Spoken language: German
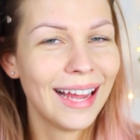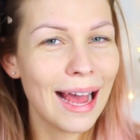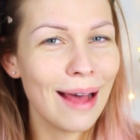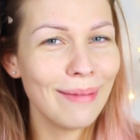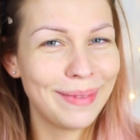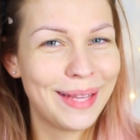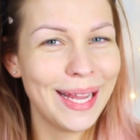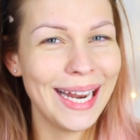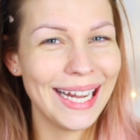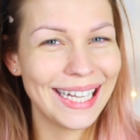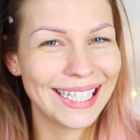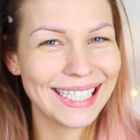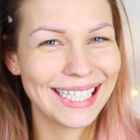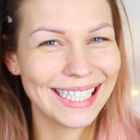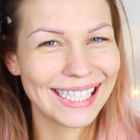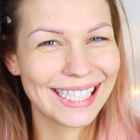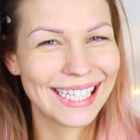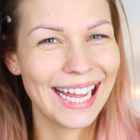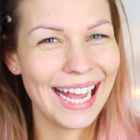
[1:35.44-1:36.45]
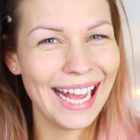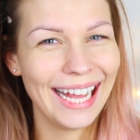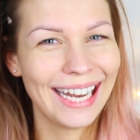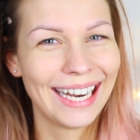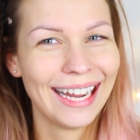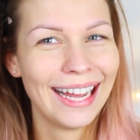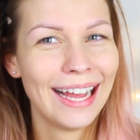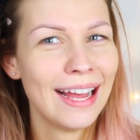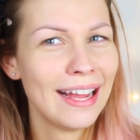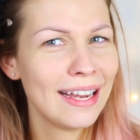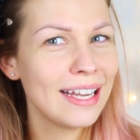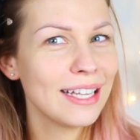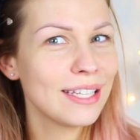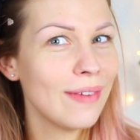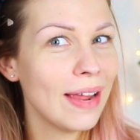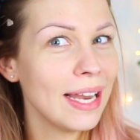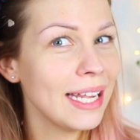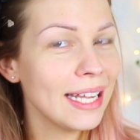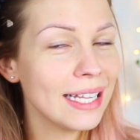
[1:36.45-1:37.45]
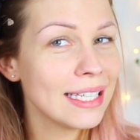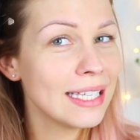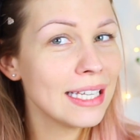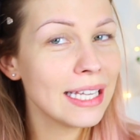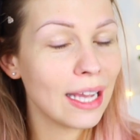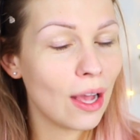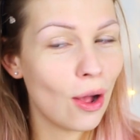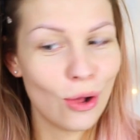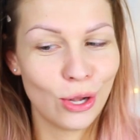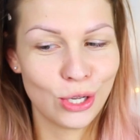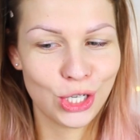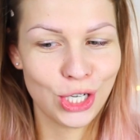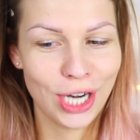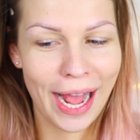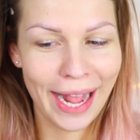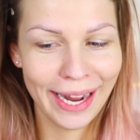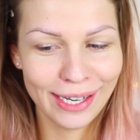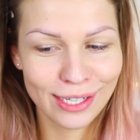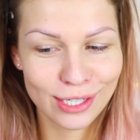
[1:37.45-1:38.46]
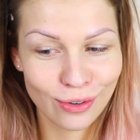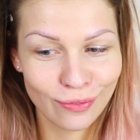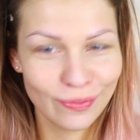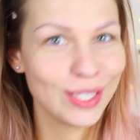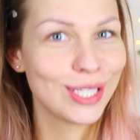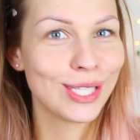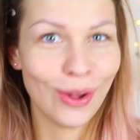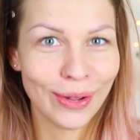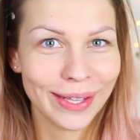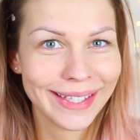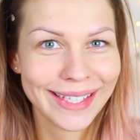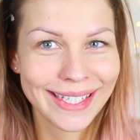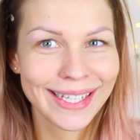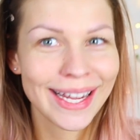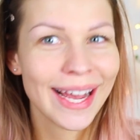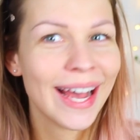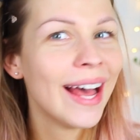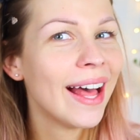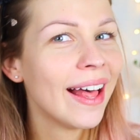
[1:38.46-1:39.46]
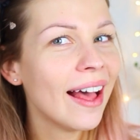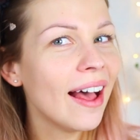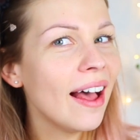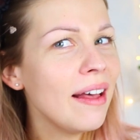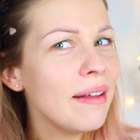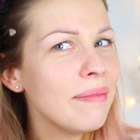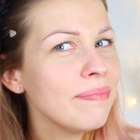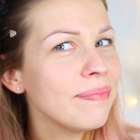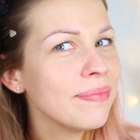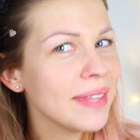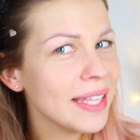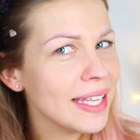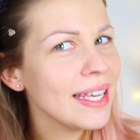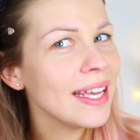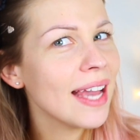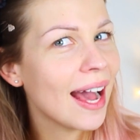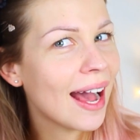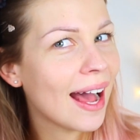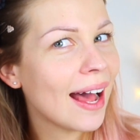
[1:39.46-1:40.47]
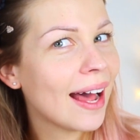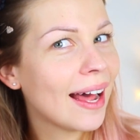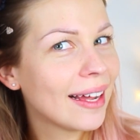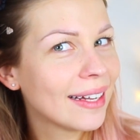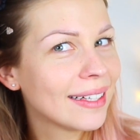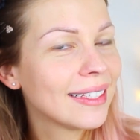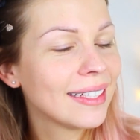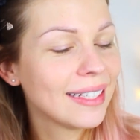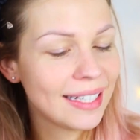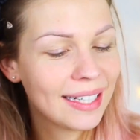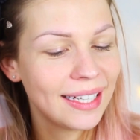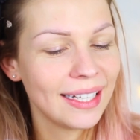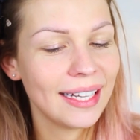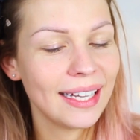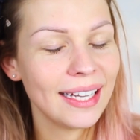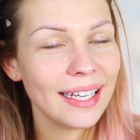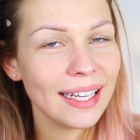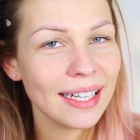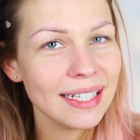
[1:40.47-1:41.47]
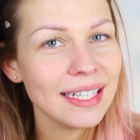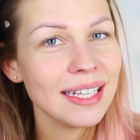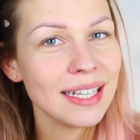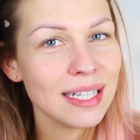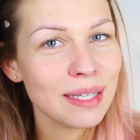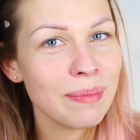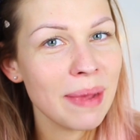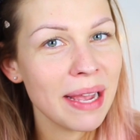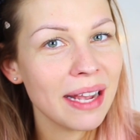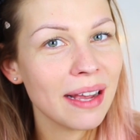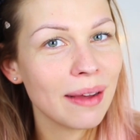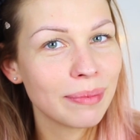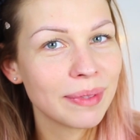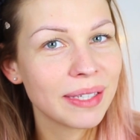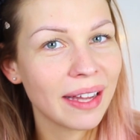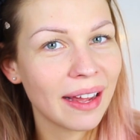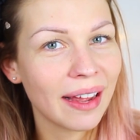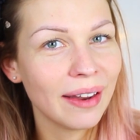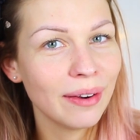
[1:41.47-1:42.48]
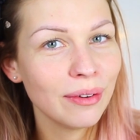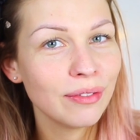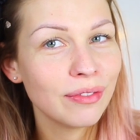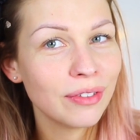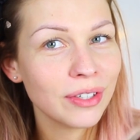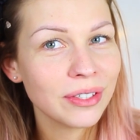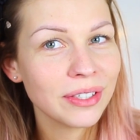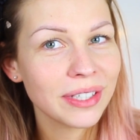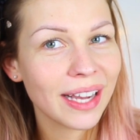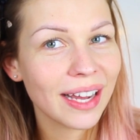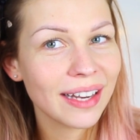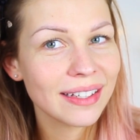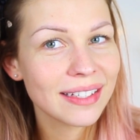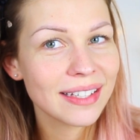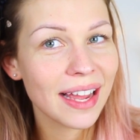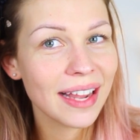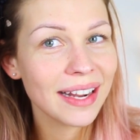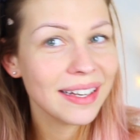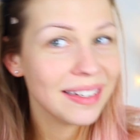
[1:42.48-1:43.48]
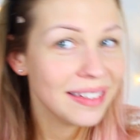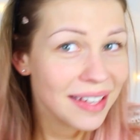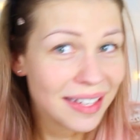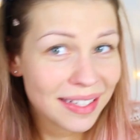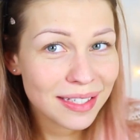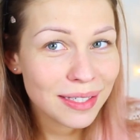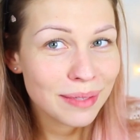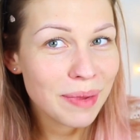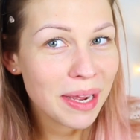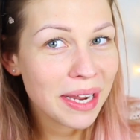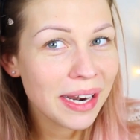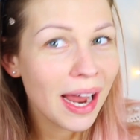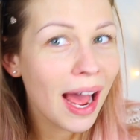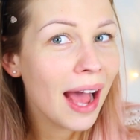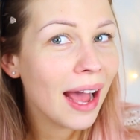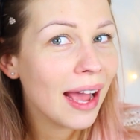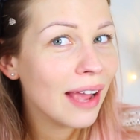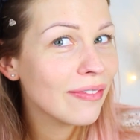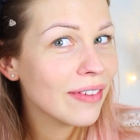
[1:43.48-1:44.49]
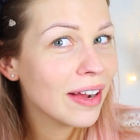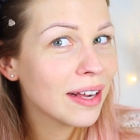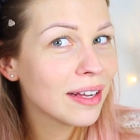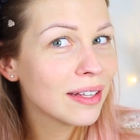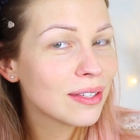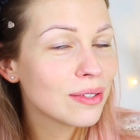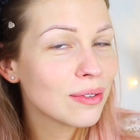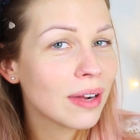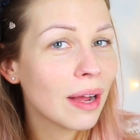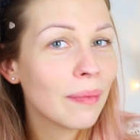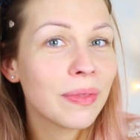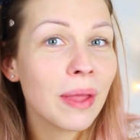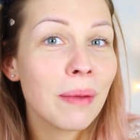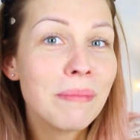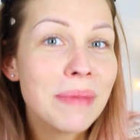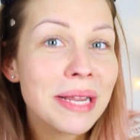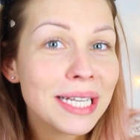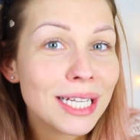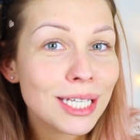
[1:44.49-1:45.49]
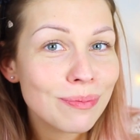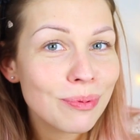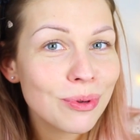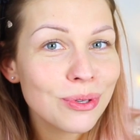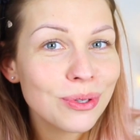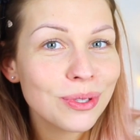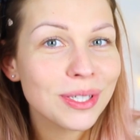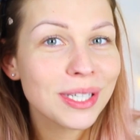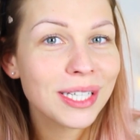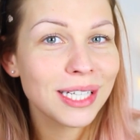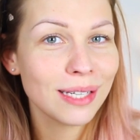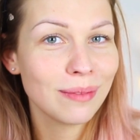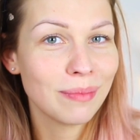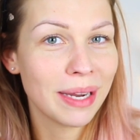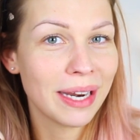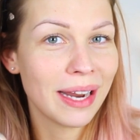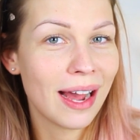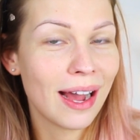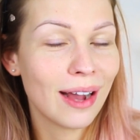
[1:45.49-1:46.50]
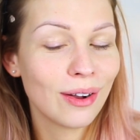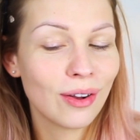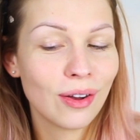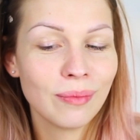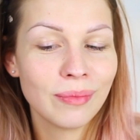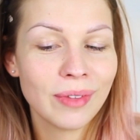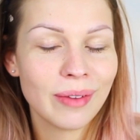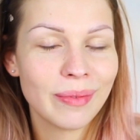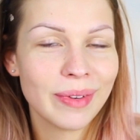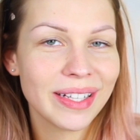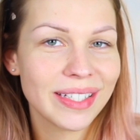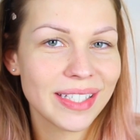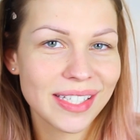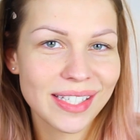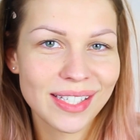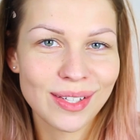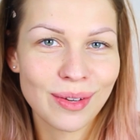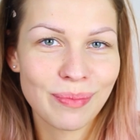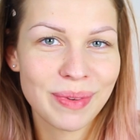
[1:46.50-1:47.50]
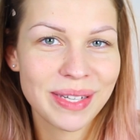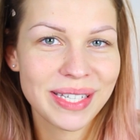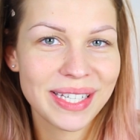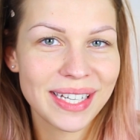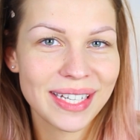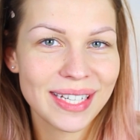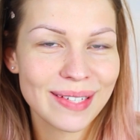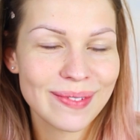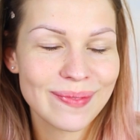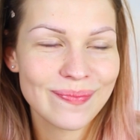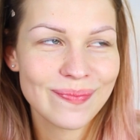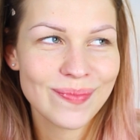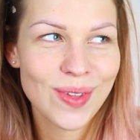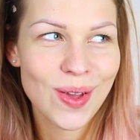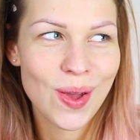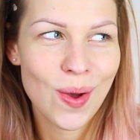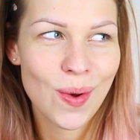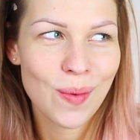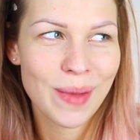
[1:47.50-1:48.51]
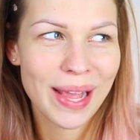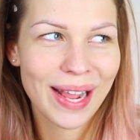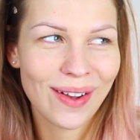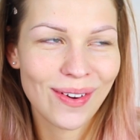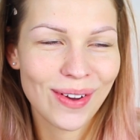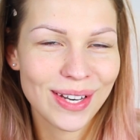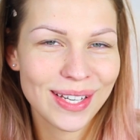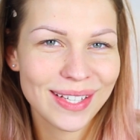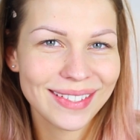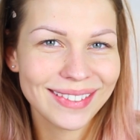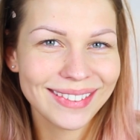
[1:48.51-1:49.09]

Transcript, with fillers: Habt ihr das gesehen? Das werde ich jetzt nicht rausschneiden, so wie sonst. Ähm, ja... Ich hatte hier das Make-up dran und wollte euch gerade zeigen, dass ich mir eine Haarreife angezogen habe, damit das Produkt nicht in meine Haare kommt. Aber jetzt ist es doch passiert. Oh mein Gott.